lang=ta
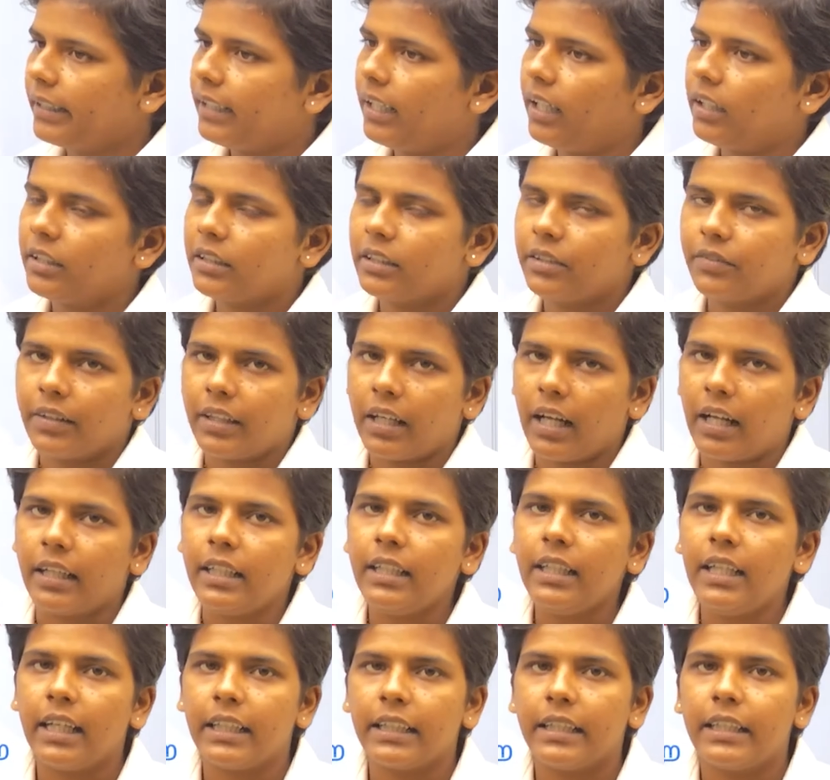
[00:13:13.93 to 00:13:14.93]
பணியாற்றிட்டு
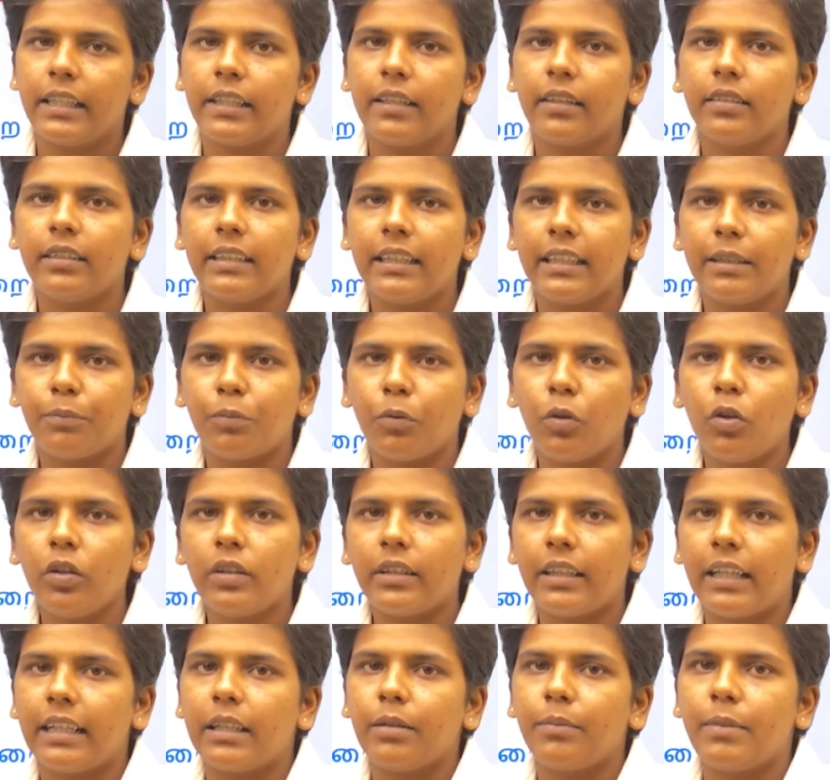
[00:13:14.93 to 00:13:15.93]
வராரு அதை அடுத்து இப்போ
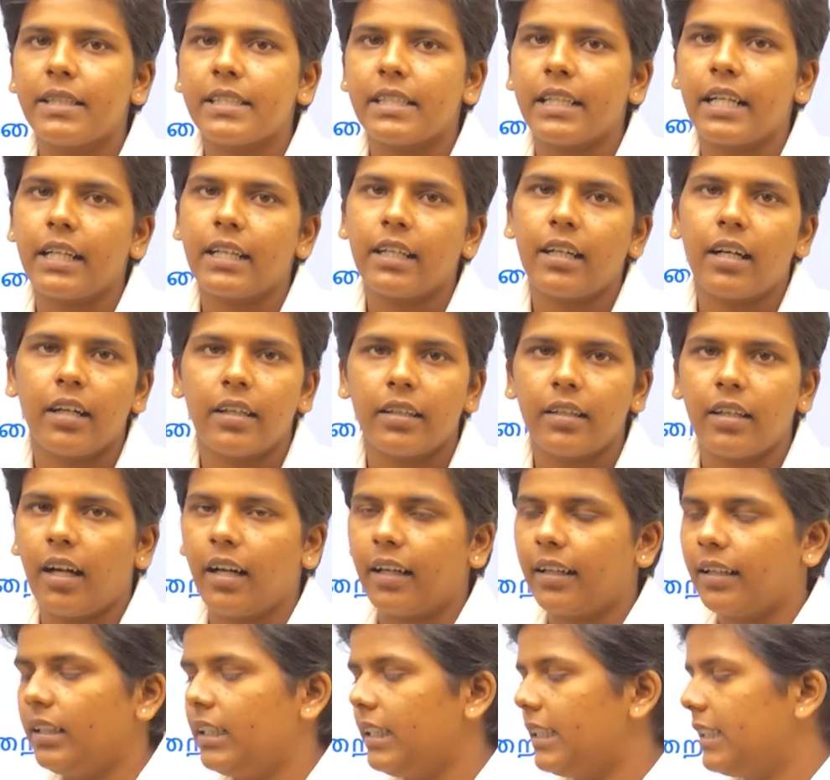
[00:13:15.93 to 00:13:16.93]
தலைமை
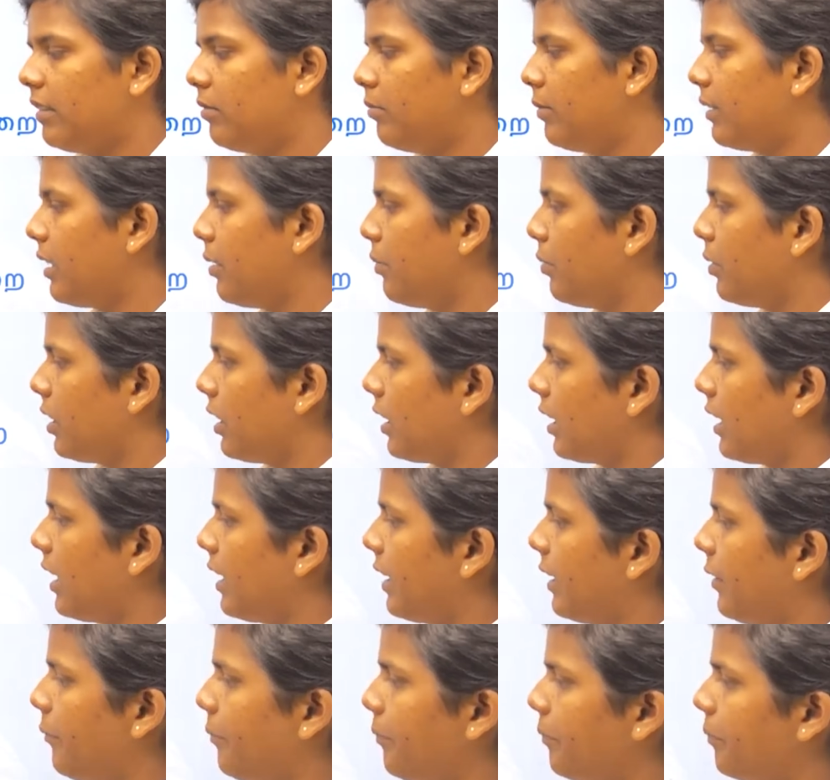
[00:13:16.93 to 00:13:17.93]
செயலாளராக
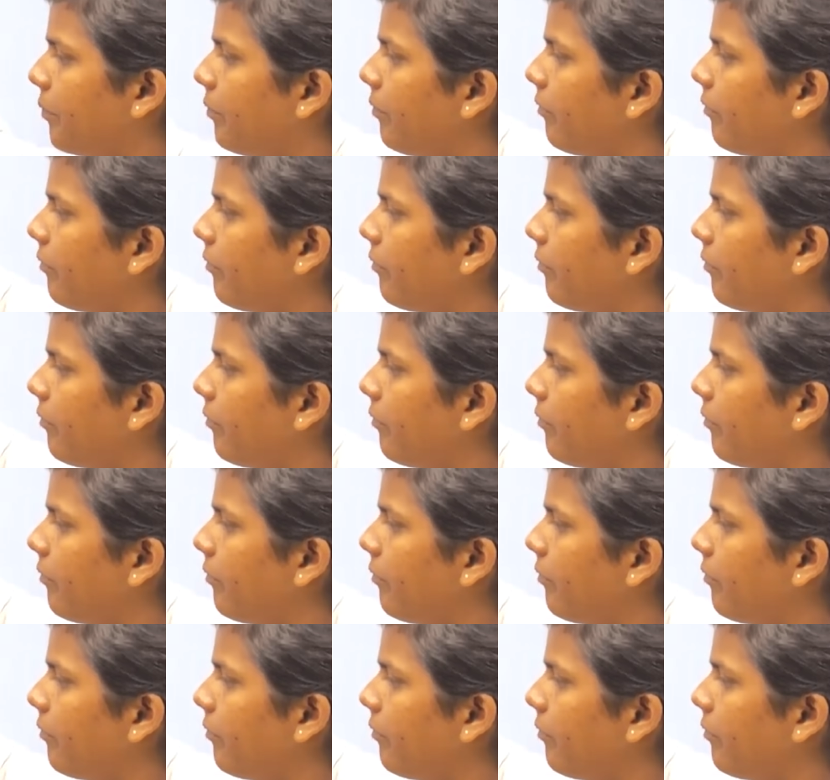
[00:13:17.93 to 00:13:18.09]
நியமிக்கப்பட்டிருக்காரு